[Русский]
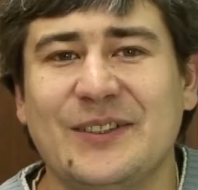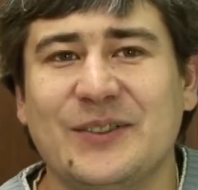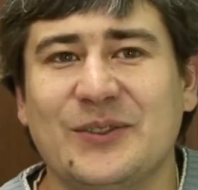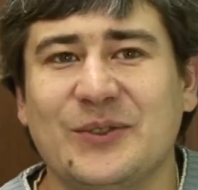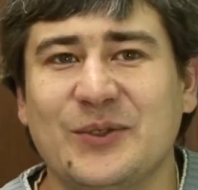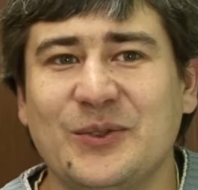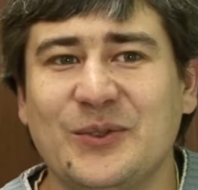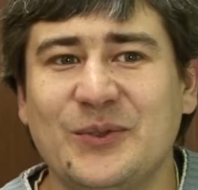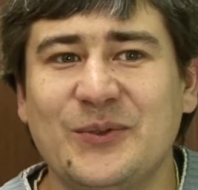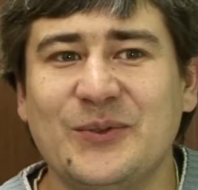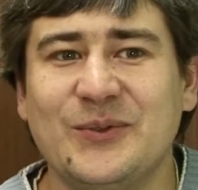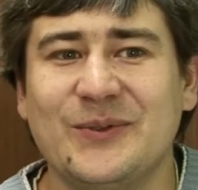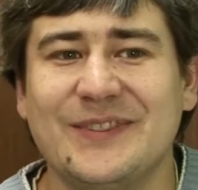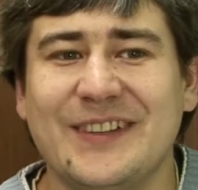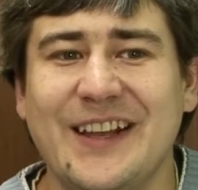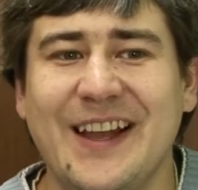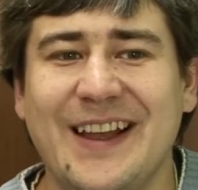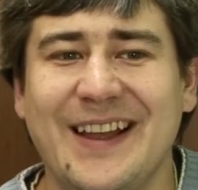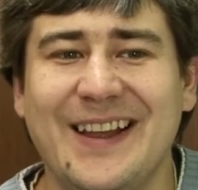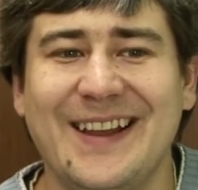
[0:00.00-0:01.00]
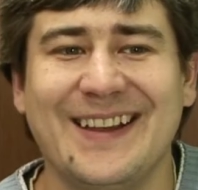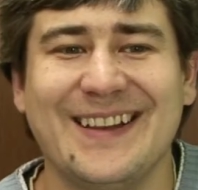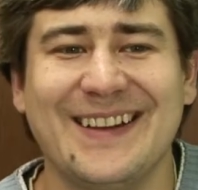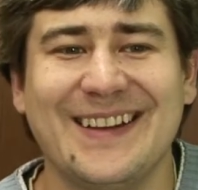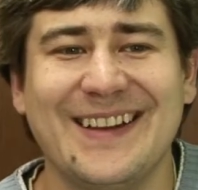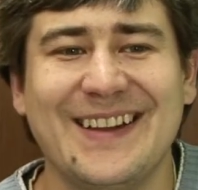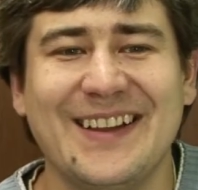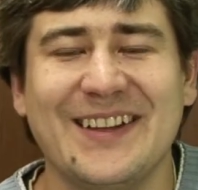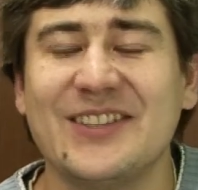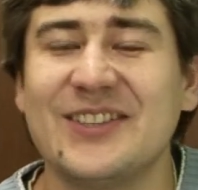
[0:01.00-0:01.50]
Но
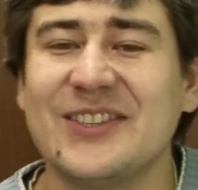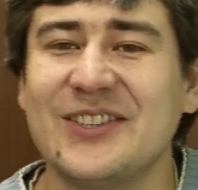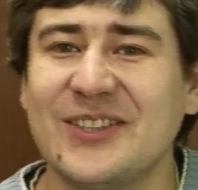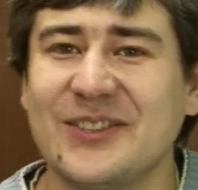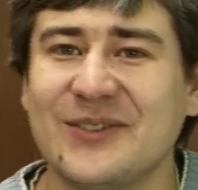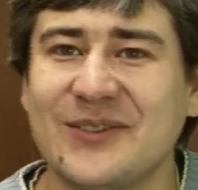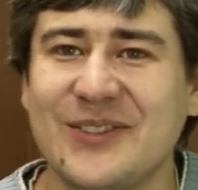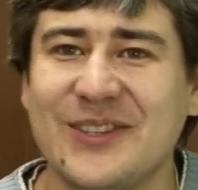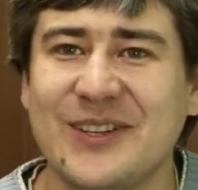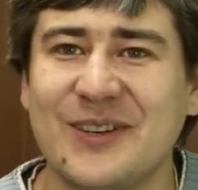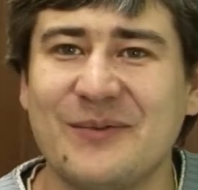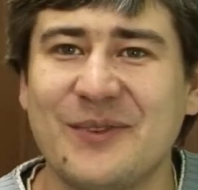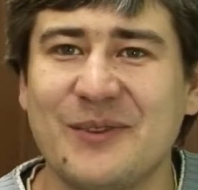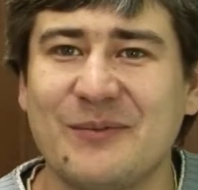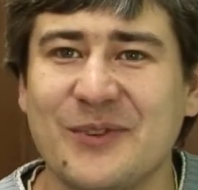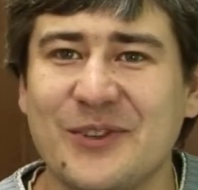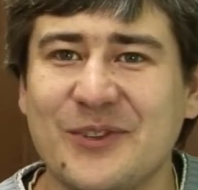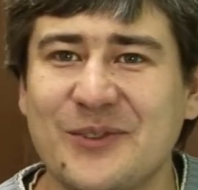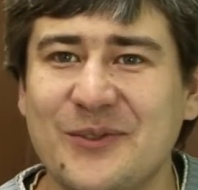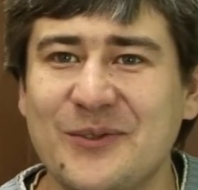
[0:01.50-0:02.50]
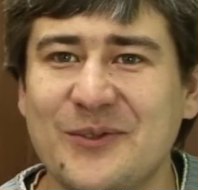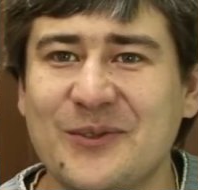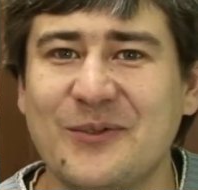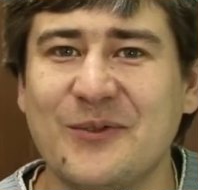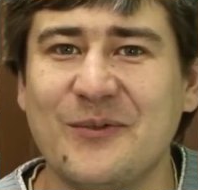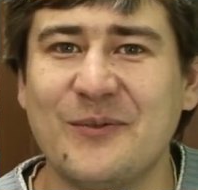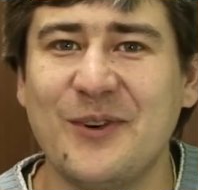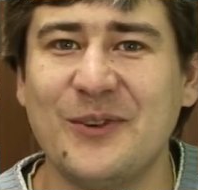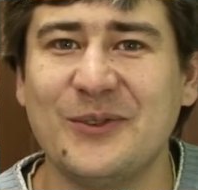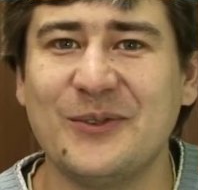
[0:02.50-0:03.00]
10 декабря пошел и
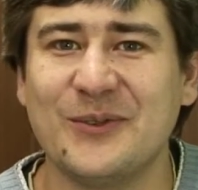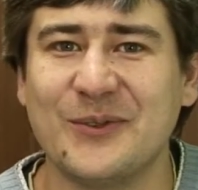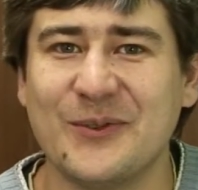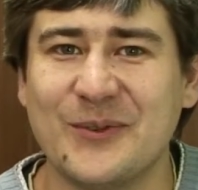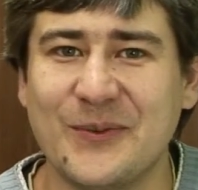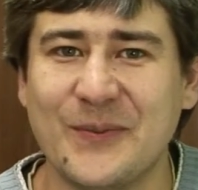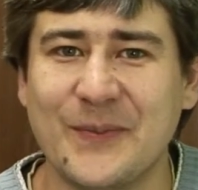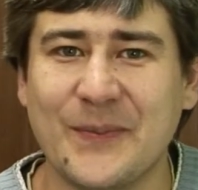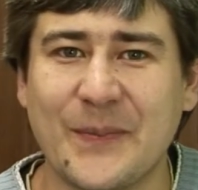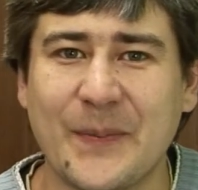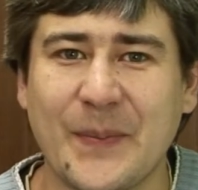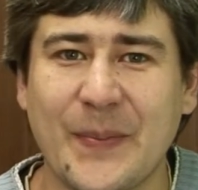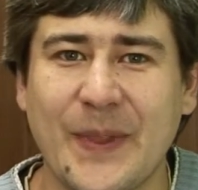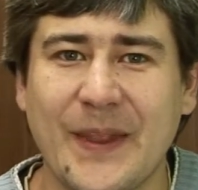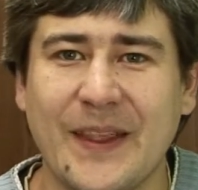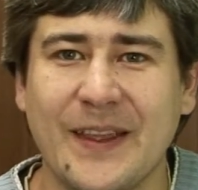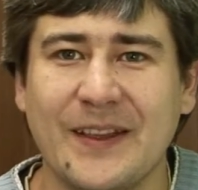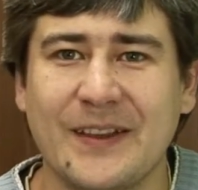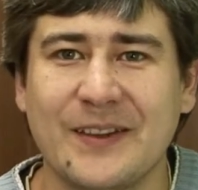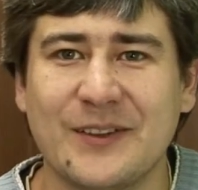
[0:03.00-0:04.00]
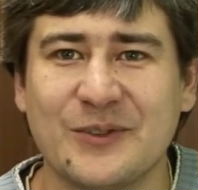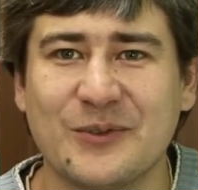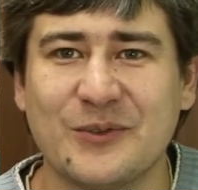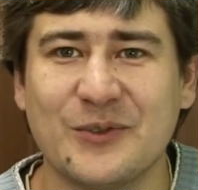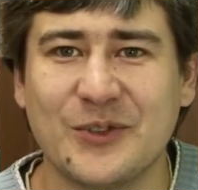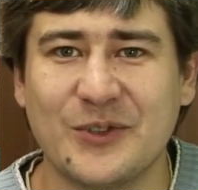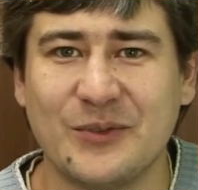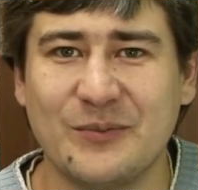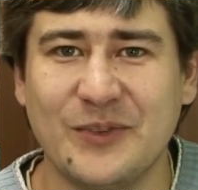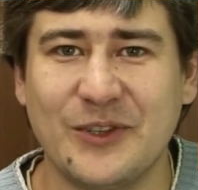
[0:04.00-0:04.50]
сломал ногу.
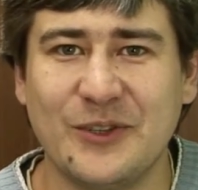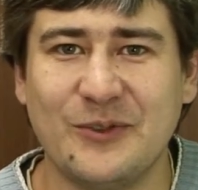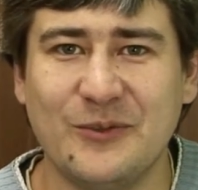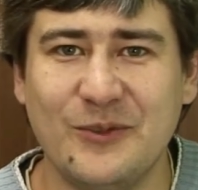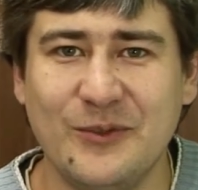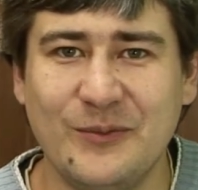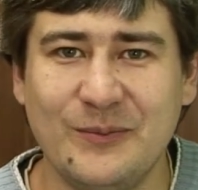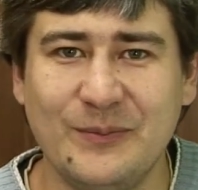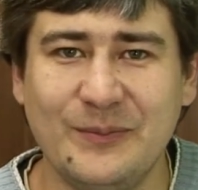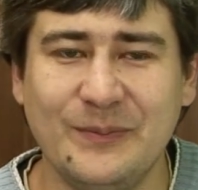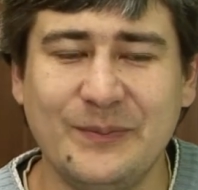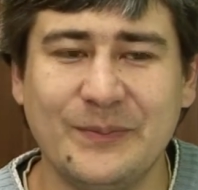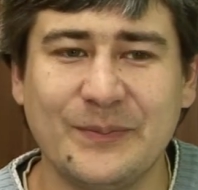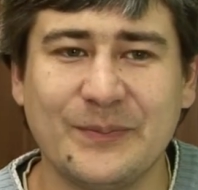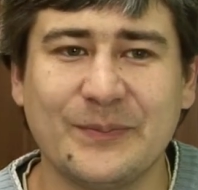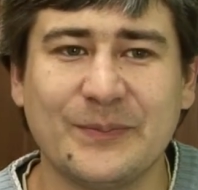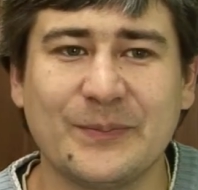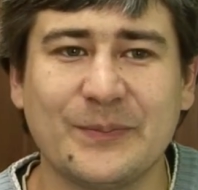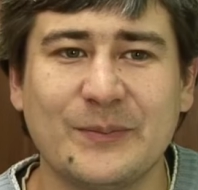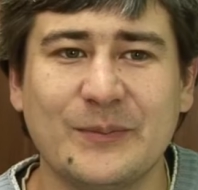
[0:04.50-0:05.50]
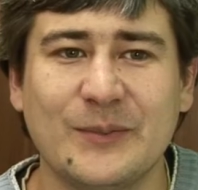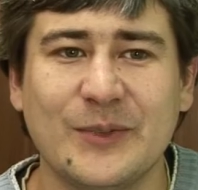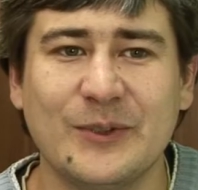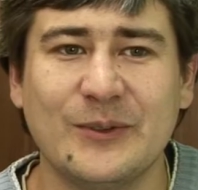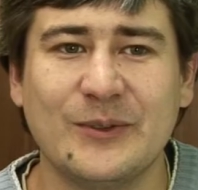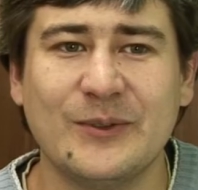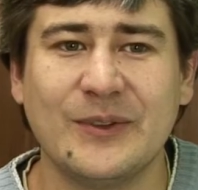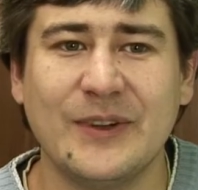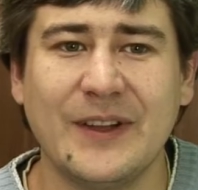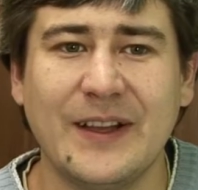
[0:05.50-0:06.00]
Сложный перелом
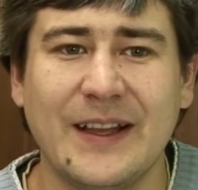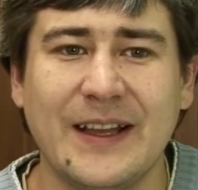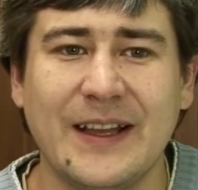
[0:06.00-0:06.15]
был.